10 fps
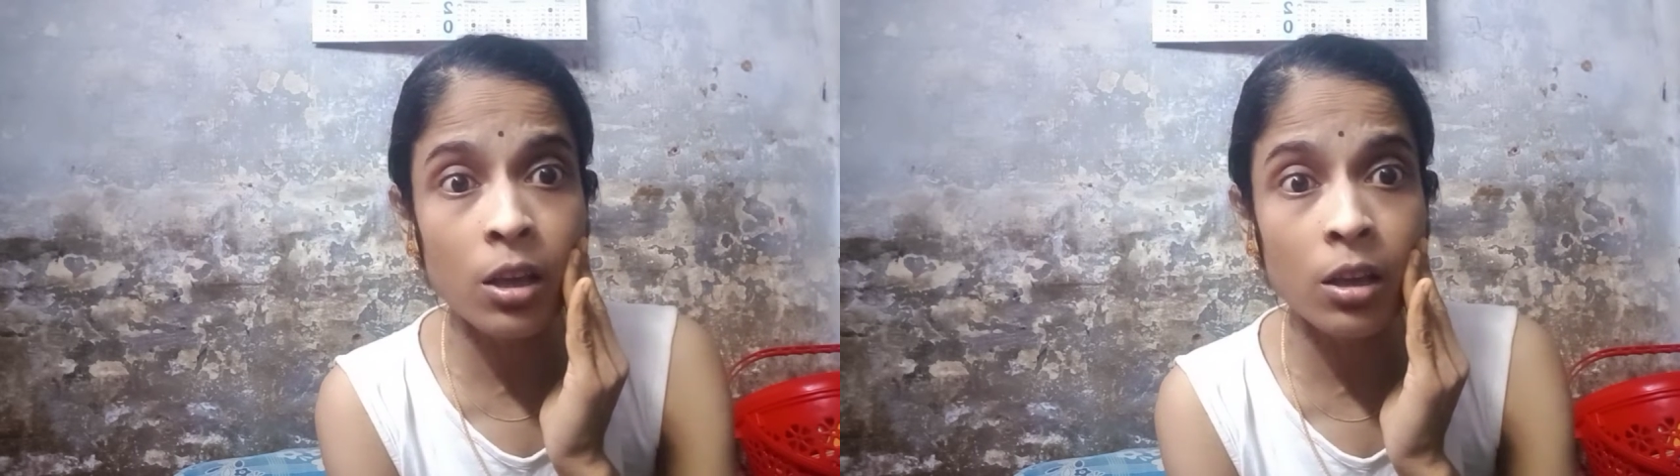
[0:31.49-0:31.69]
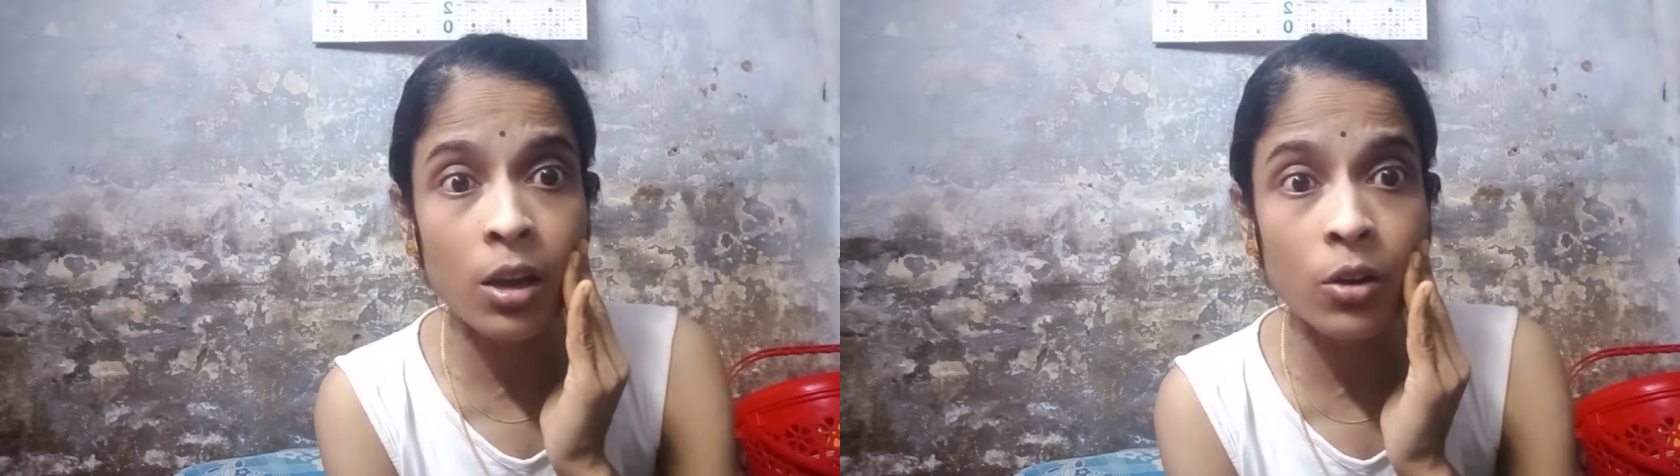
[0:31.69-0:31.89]

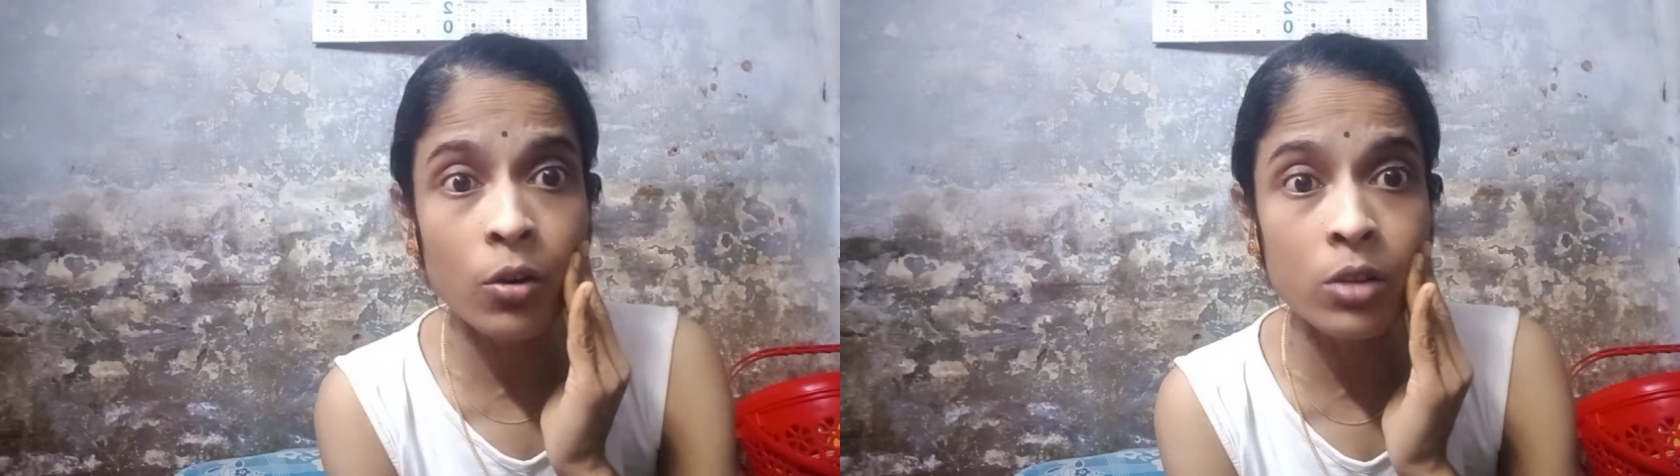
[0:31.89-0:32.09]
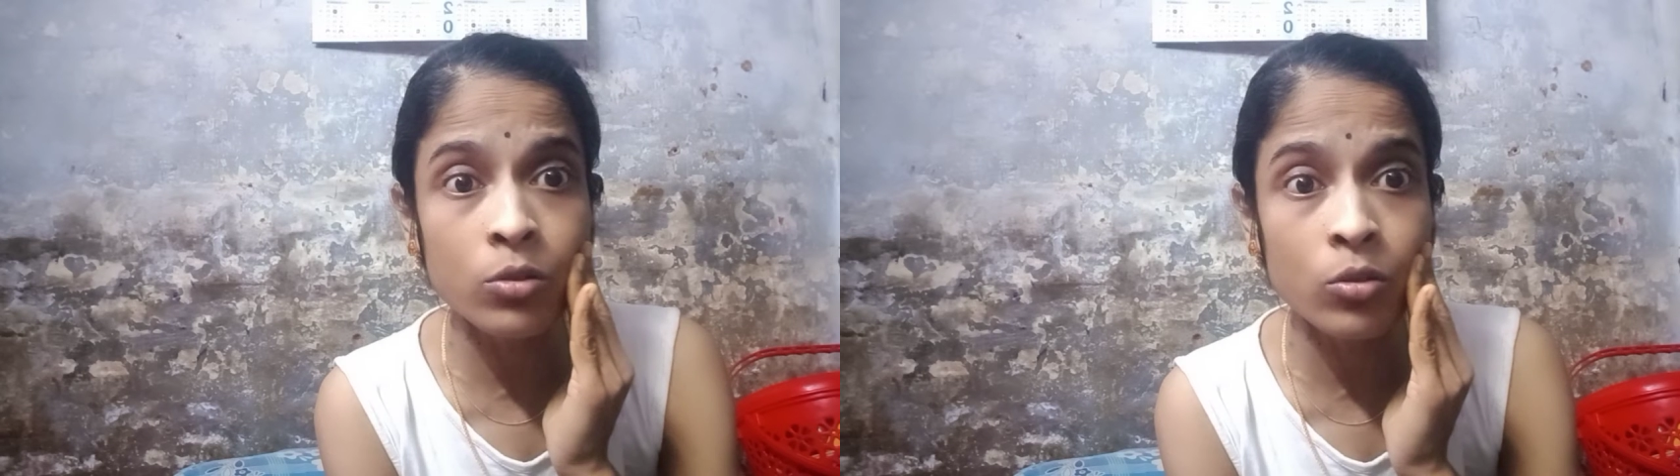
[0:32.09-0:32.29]
গেন
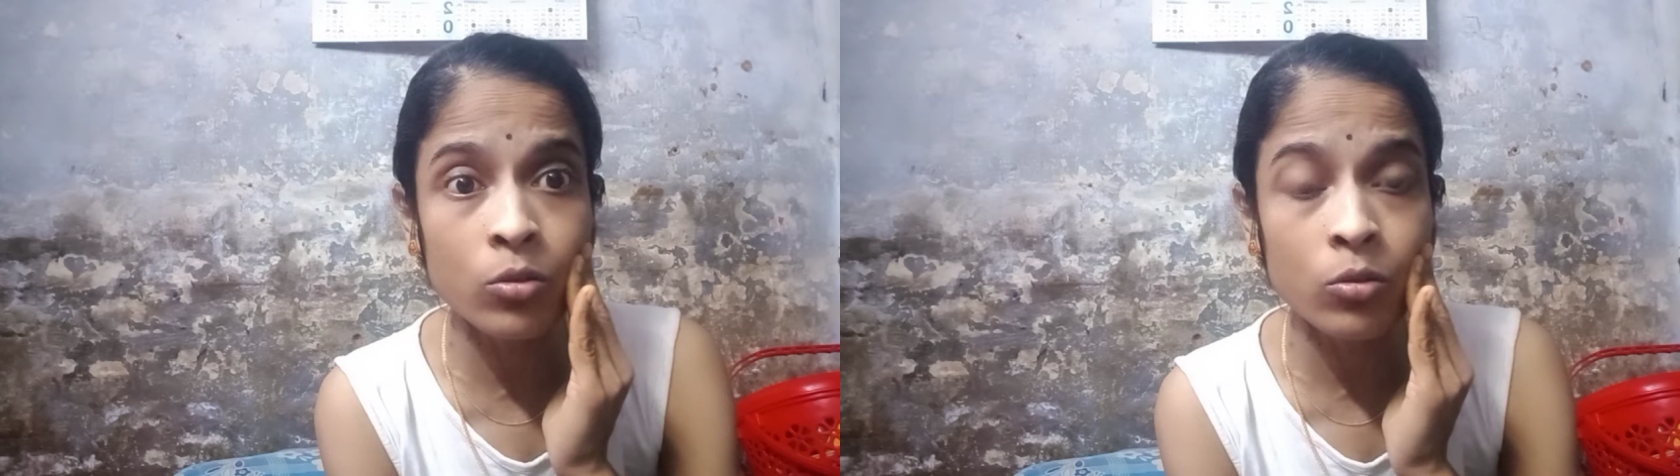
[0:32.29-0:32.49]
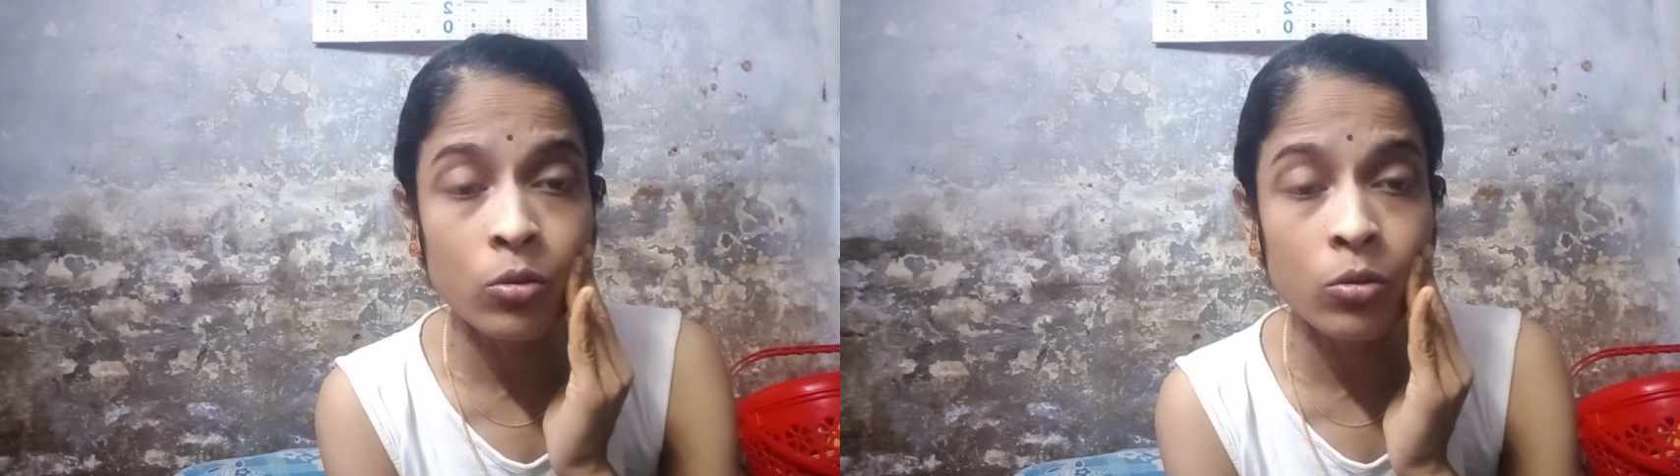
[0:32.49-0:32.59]
করার জন্য